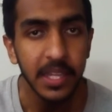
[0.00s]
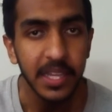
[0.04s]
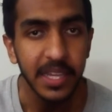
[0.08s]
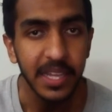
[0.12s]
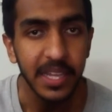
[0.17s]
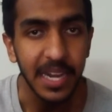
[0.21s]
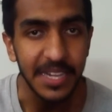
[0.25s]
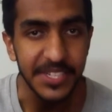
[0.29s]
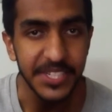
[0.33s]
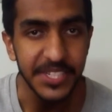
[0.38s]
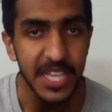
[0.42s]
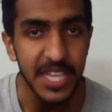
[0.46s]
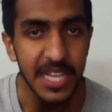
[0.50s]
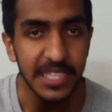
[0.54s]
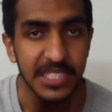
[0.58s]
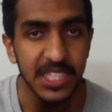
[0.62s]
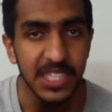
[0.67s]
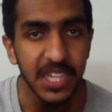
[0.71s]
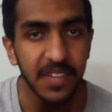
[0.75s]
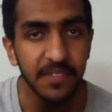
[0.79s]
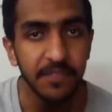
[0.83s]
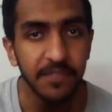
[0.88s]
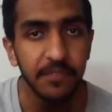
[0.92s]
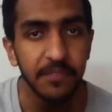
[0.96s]
कराची के
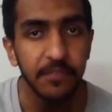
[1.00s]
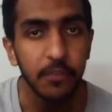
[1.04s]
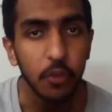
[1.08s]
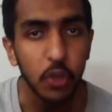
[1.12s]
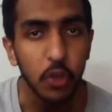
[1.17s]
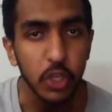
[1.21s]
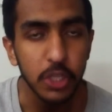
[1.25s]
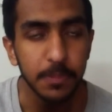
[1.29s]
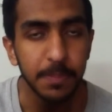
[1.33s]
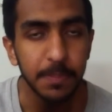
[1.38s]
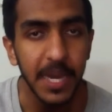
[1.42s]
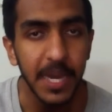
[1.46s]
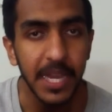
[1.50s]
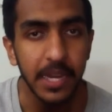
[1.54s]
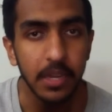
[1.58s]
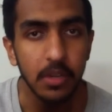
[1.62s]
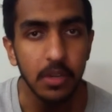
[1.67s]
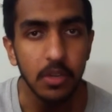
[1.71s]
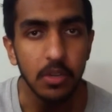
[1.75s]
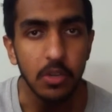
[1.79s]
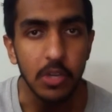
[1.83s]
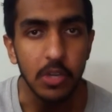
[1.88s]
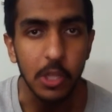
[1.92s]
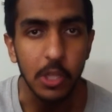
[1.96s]
अंदर है फोर्थ पर
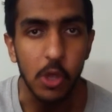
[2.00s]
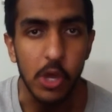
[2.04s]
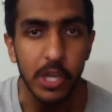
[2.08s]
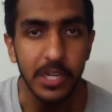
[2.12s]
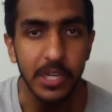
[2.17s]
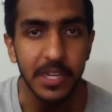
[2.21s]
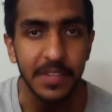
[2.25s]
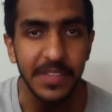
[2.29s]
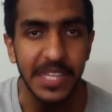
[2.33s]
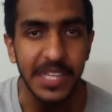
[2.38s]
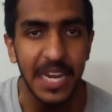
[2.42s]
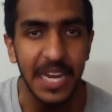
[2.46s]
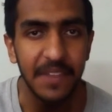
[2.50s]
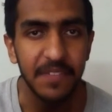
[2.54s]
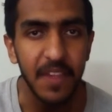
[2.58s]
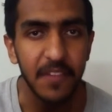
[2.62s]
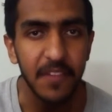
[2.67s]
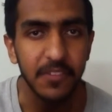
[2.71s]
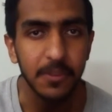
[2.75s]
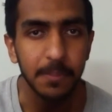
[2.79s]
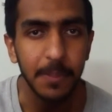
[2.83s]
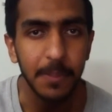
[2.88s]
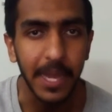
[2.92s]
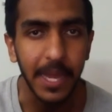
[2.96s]
और लाहौर के अंदर है
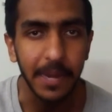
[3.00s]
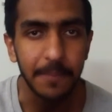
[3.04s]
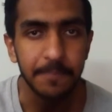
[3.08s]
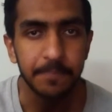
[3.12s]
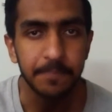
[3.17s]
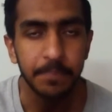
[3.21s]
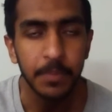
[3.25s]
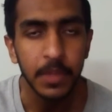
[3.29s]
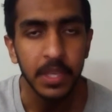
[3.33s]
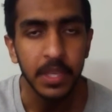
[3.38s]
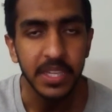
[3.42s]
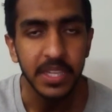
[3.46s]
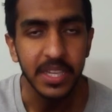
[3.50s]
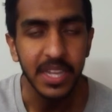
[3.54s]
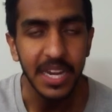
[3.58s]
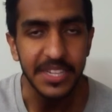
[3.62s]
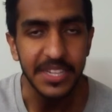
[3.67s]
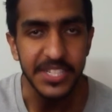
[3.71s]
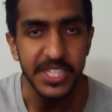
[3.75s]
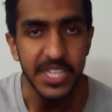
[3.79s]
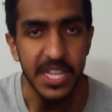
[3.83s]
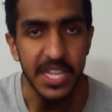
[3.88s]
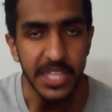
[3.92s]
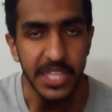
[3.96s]
फिफ्थ पर
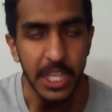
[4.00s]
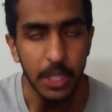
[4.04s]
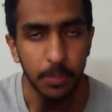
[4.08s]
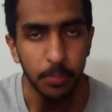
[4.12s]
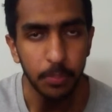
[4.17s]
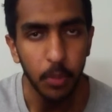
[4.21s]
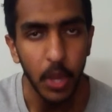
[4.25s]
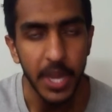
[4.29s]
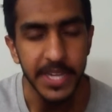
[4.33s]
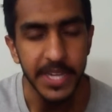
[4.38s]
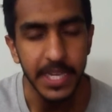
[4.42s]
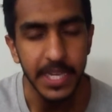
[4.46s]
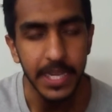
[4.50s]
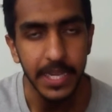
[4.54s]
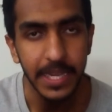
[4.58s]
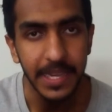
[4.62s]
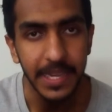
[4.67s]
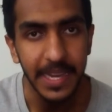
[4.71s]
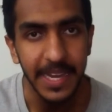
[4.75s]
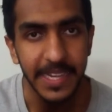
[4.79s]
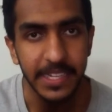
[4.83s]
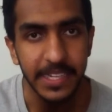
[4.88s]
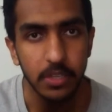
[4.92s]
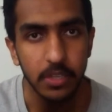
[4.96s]
कराची किंग के पॉइंट है
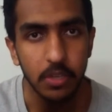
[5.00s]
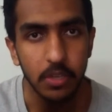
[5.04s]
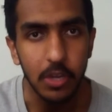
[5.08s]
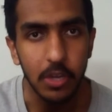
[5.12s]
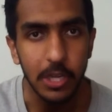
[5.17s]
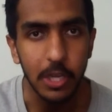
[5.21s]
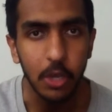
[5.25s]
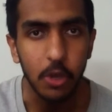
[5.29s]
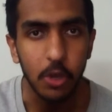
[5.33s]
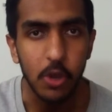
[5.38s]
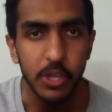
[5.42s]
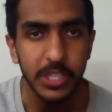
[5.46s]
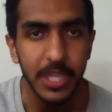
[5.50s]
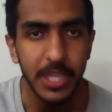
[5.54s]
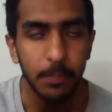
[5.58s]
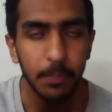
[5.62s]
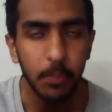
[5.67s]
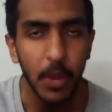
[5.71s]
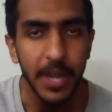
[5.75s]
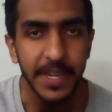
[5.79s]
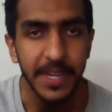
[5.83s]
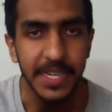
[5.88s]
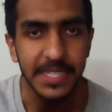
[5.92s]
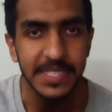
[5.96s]
एट और लाहौर के
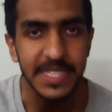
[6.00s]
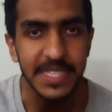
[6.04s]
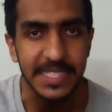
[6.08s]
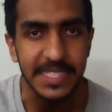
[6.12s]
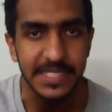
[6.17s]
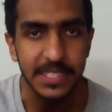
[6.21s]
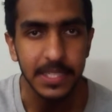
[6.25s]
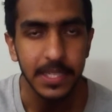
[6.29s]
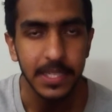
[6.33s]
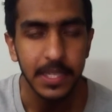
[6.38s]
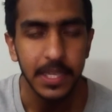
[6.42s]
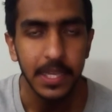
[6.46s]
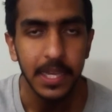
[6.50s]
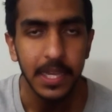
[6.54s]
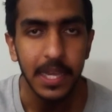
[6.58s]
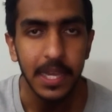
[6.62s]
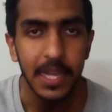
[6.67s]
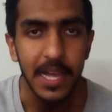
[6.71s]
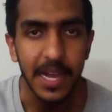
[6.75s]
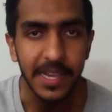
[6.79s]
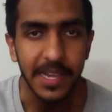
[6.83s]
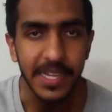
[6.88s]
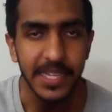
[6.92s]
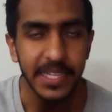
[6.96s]
पॉइंट है सिक्स
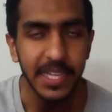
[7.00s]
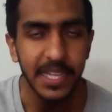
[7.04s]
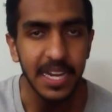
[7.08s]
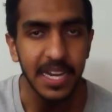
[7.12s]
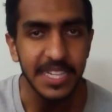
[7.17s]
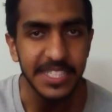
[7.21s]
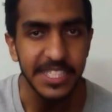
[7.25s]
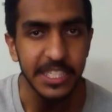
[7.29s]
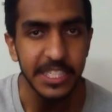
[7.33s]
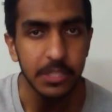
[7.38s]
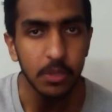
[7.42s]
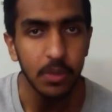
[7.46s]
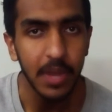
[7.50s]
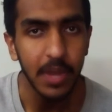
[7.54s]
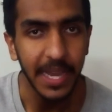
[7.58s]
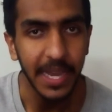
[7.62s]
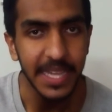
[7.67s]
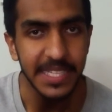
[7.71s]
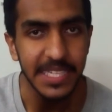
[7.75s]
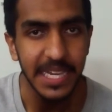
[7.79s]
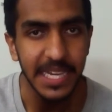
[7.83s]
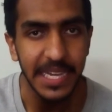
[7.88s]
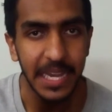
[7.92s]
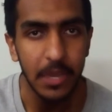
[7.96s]
अगर कराची को
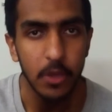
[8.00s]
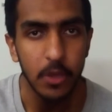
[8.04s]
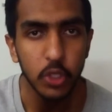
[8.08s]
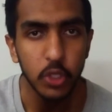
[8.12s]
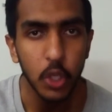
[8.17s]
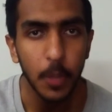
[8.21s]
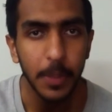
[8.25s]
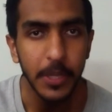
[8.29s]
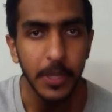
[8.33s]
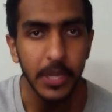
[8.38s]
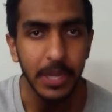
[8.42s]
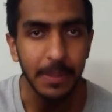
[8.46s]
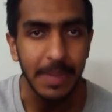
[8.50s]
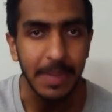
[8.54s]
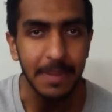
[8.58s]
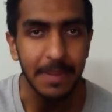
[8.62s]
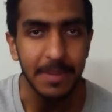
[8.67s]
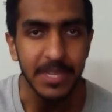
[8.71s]
आगे जाना है उनको अपने रिमेनिंग